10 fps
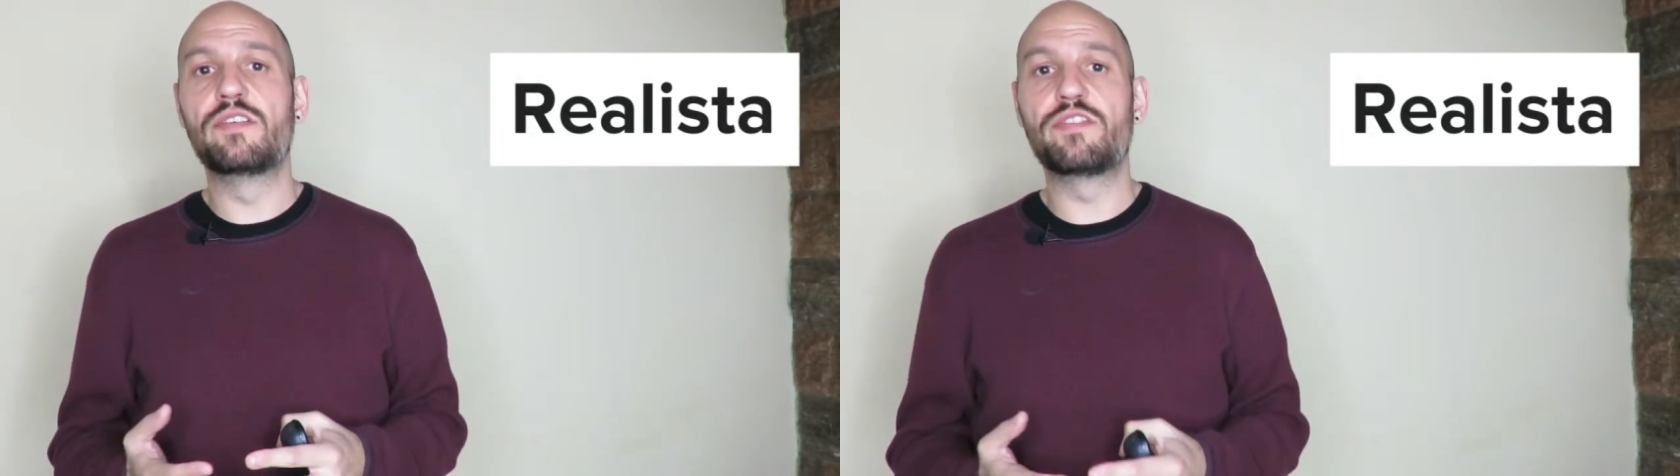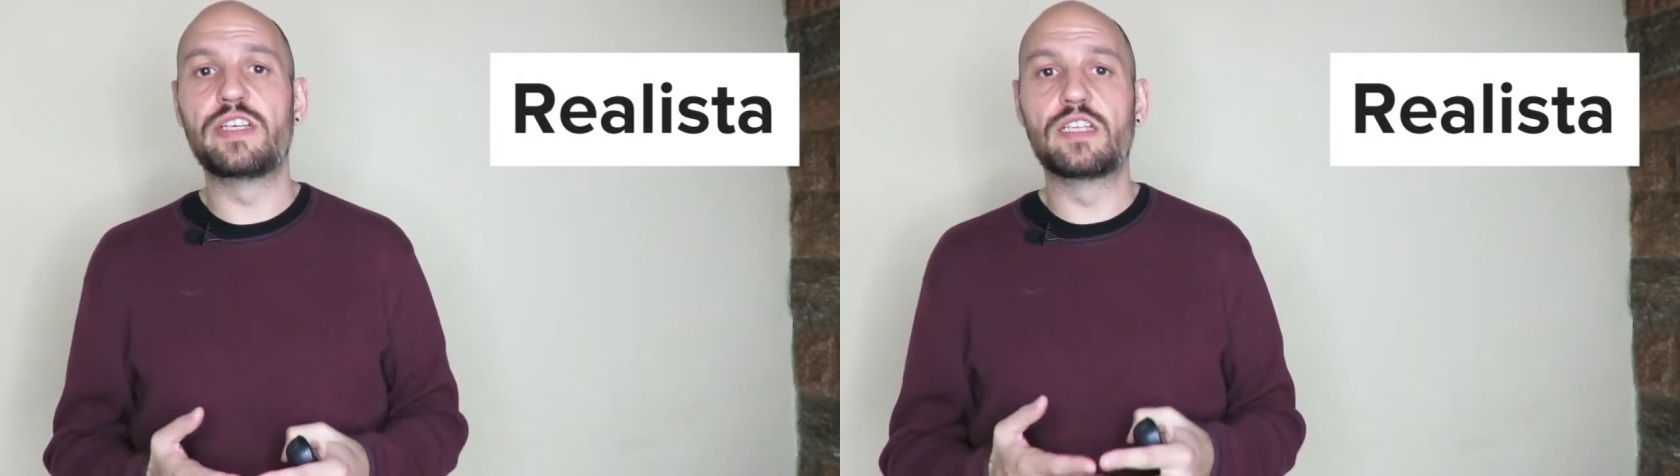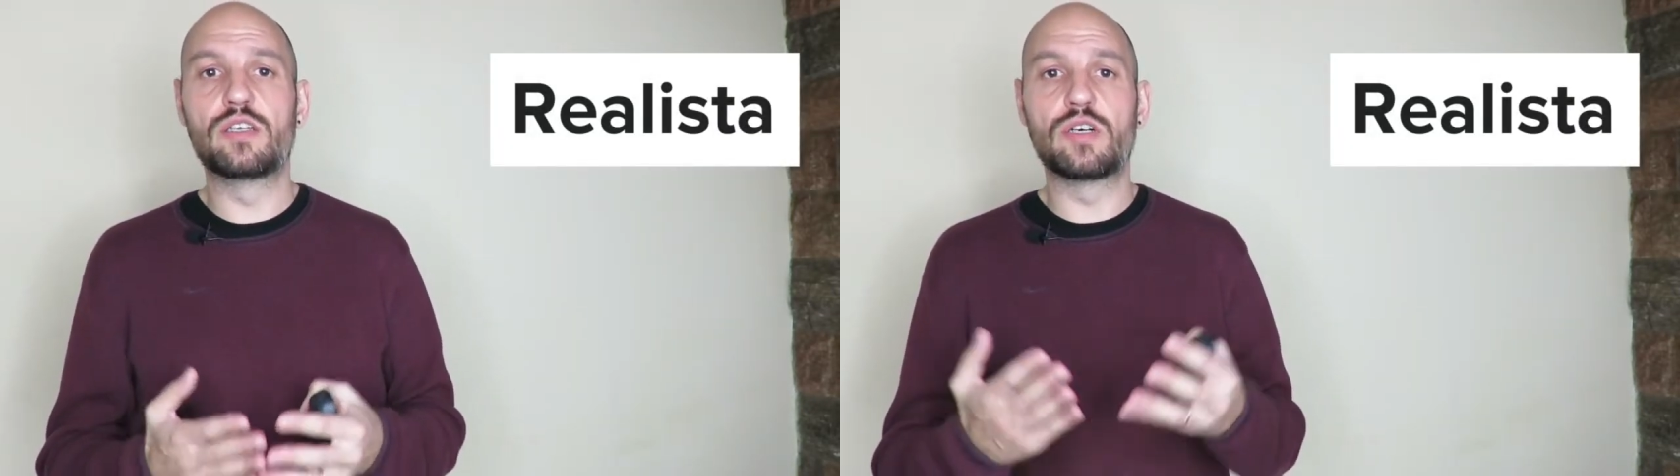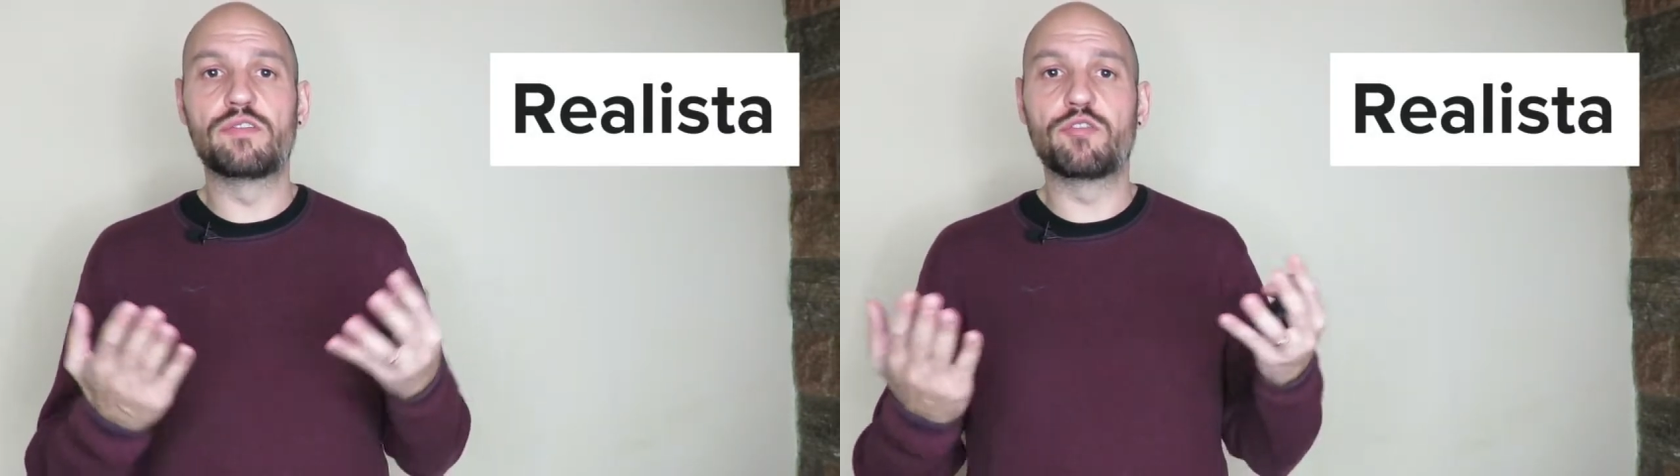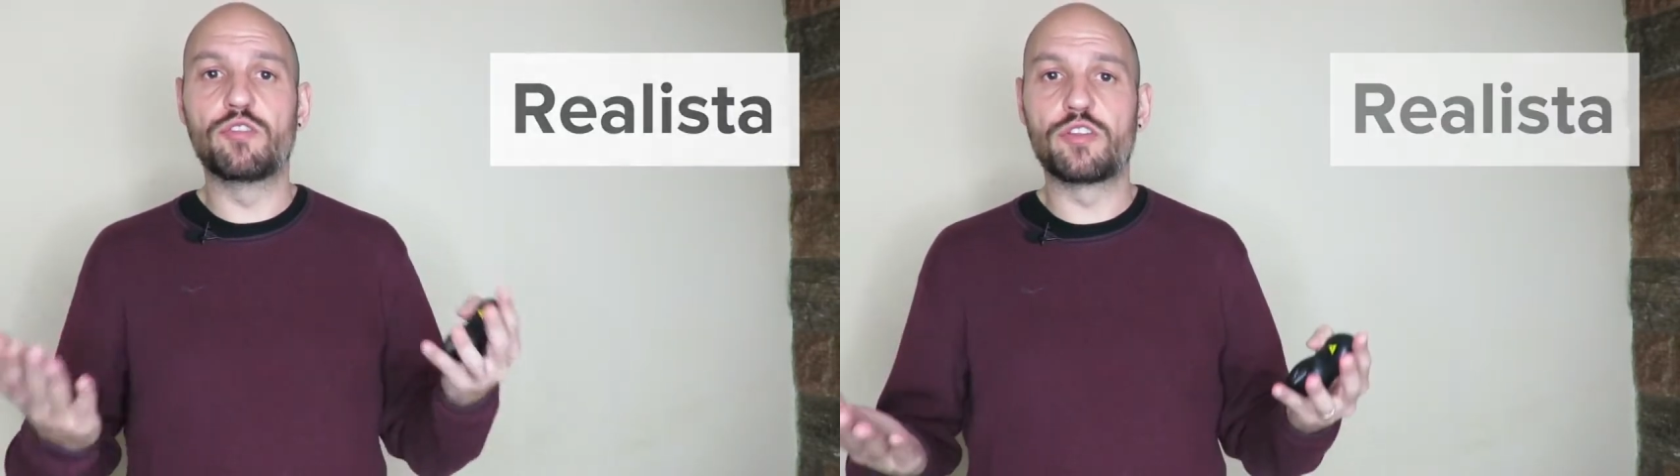al infinito
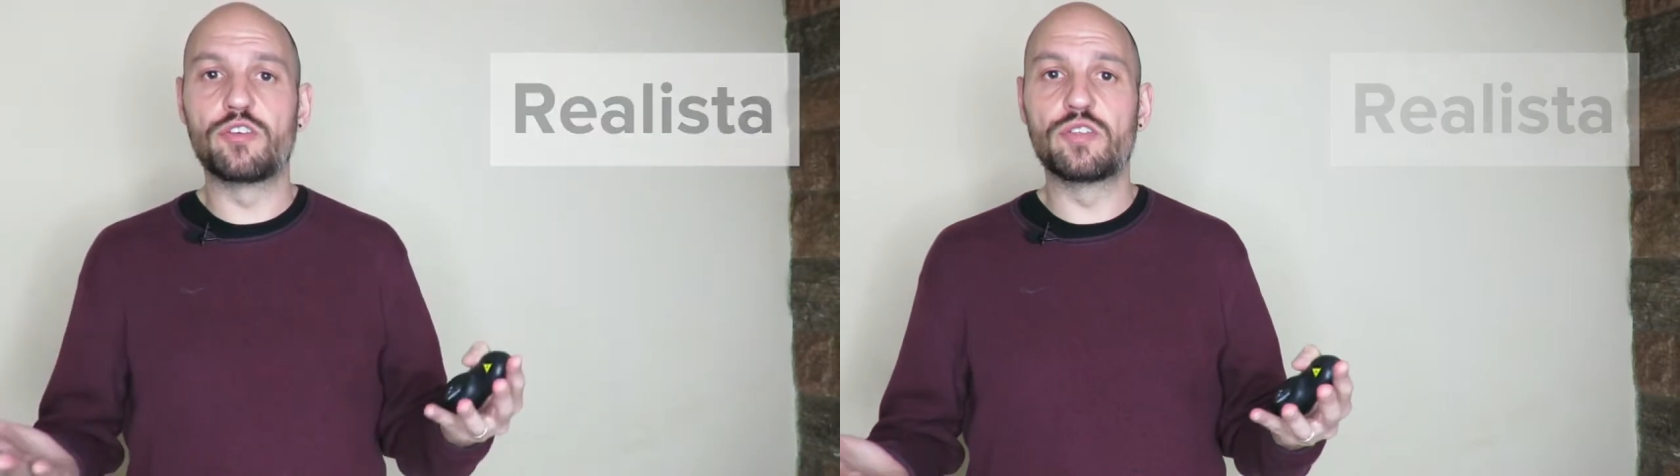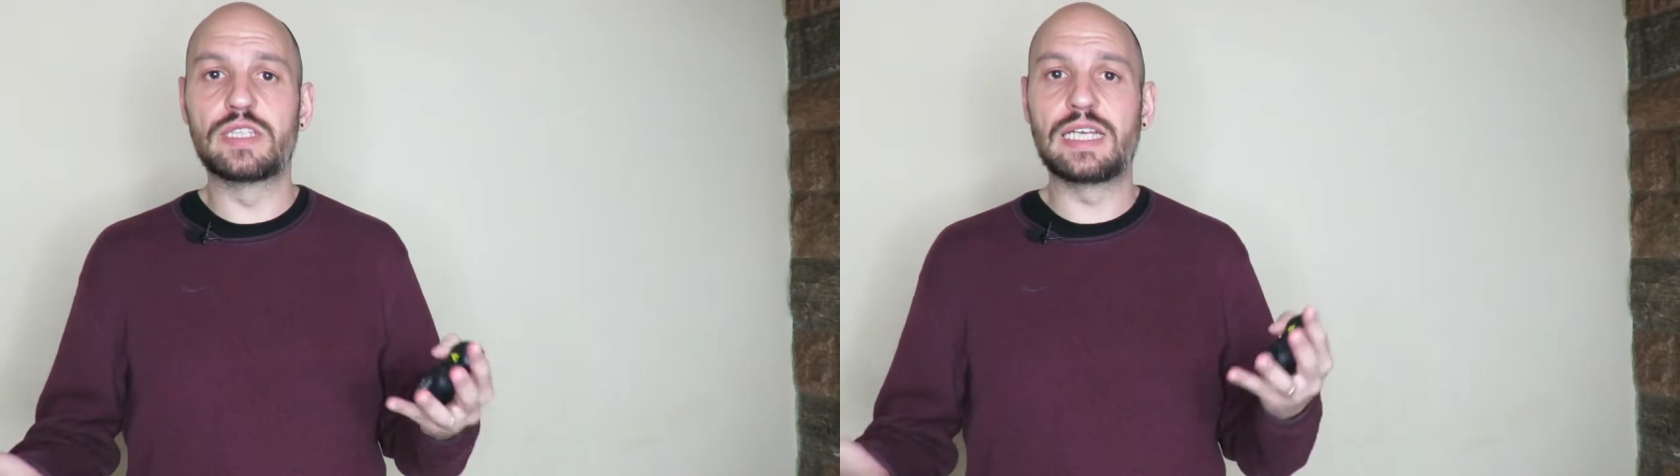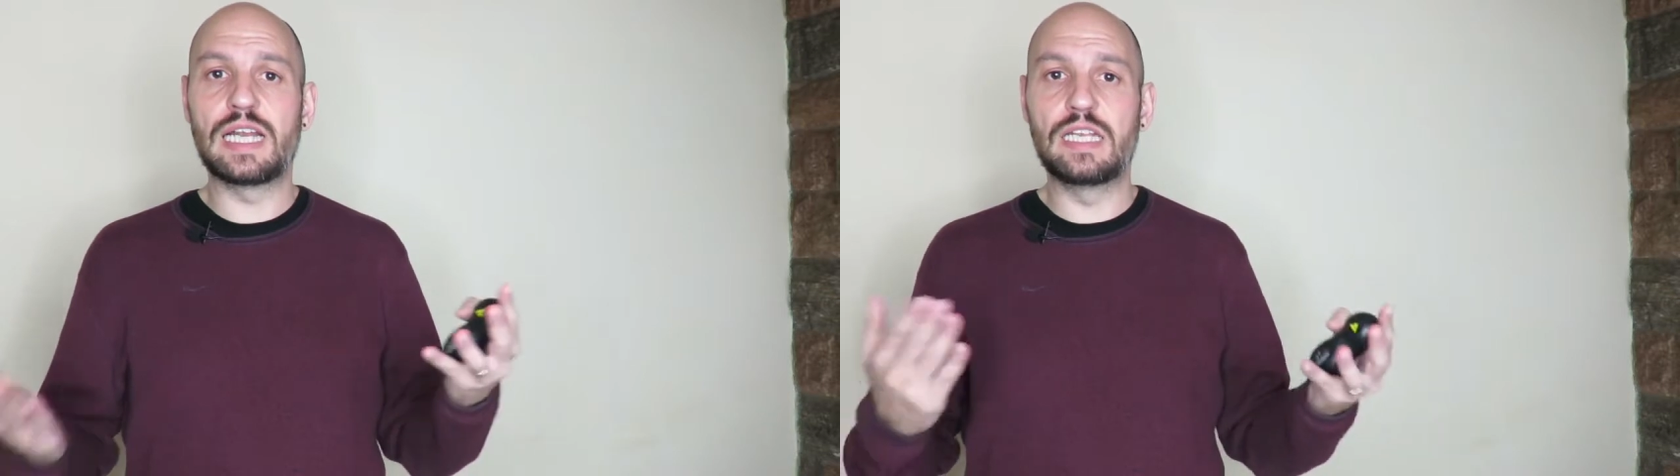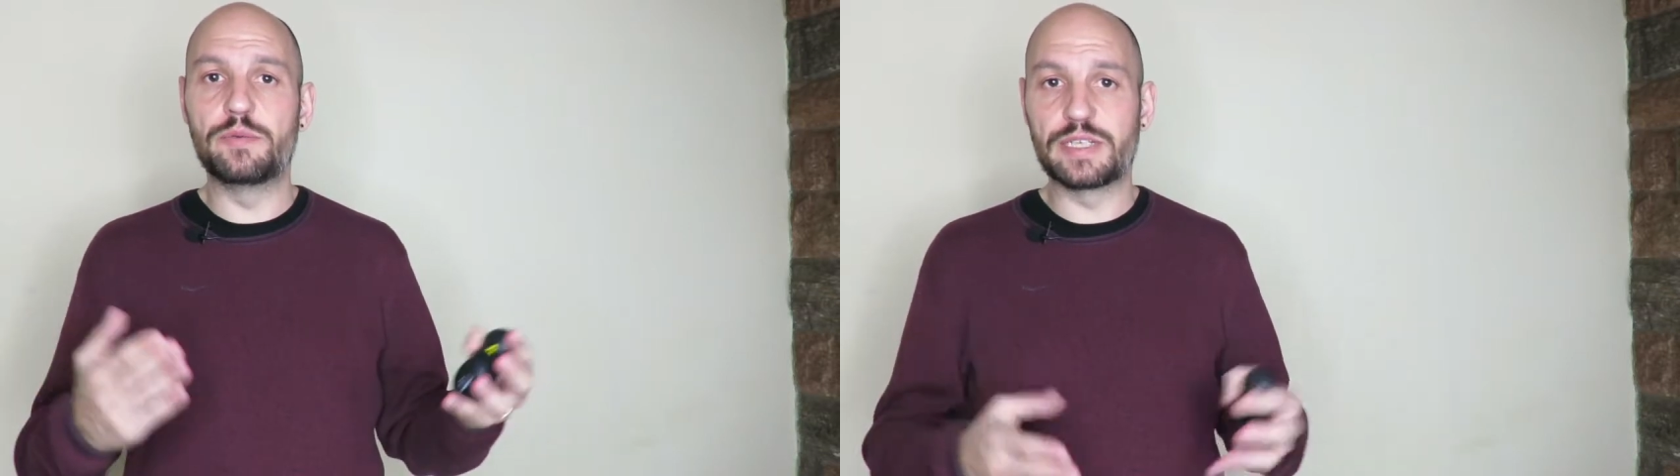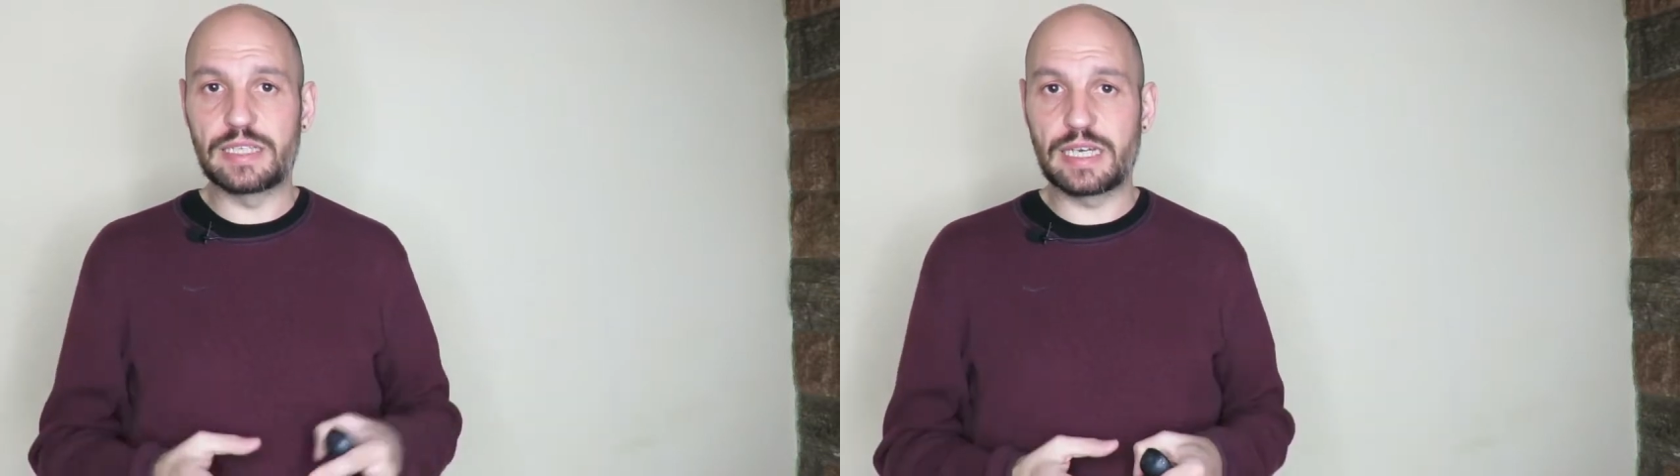en función de la
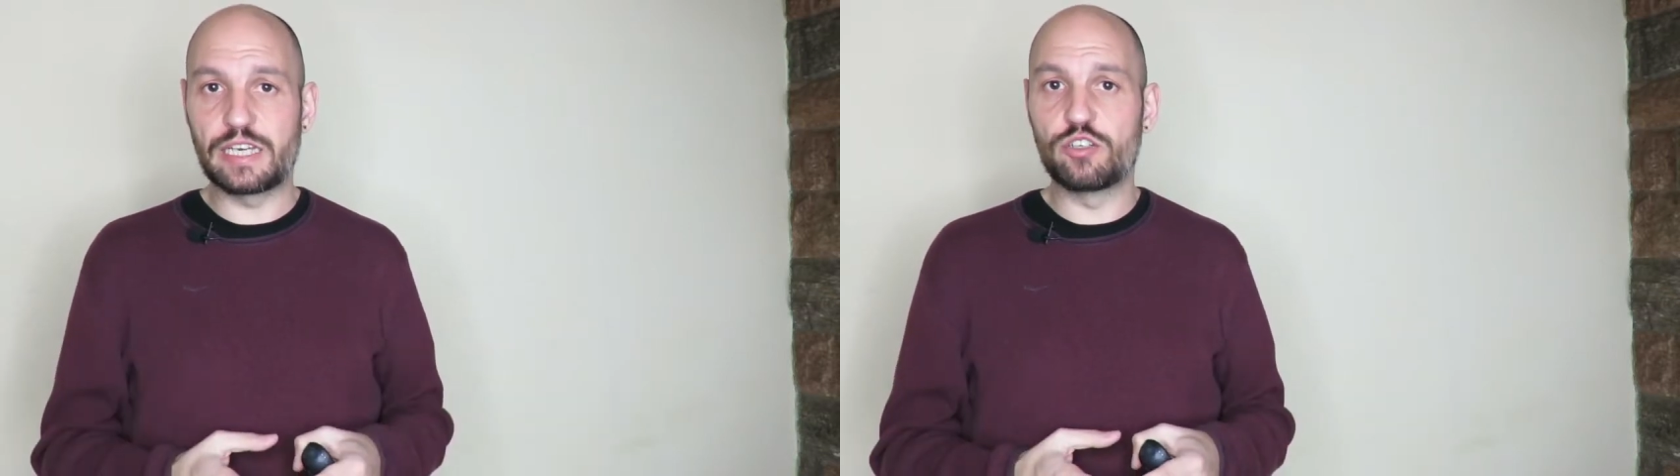libertad